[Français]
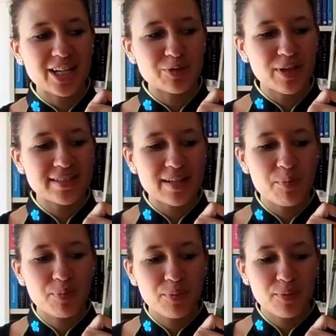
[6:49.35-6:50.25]
jeunesse
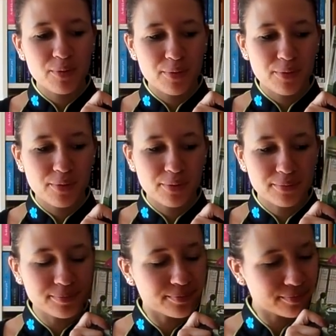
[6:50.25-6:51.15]
un peu
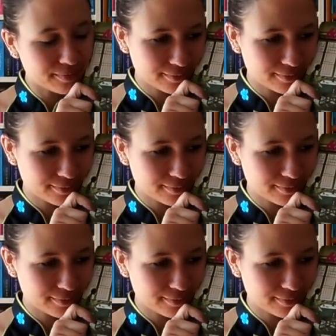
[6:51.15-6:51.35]
hum,